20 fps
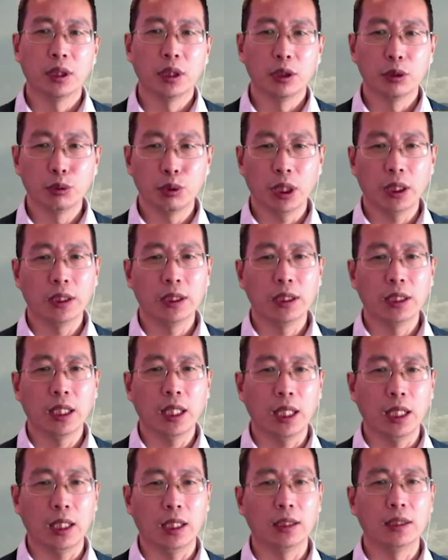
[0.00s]
原因
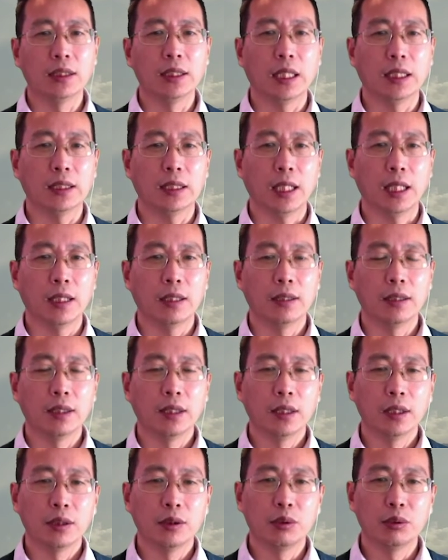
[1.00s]
很简单，
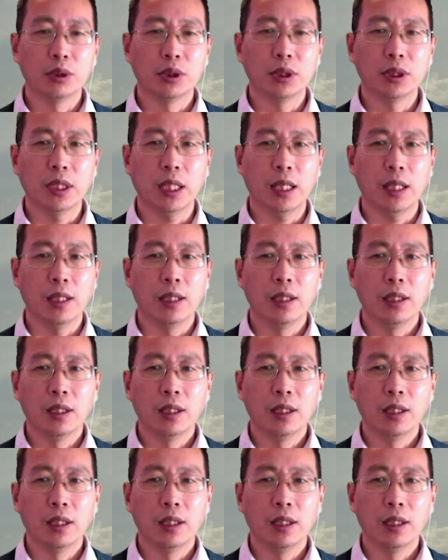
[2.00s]
就是呢，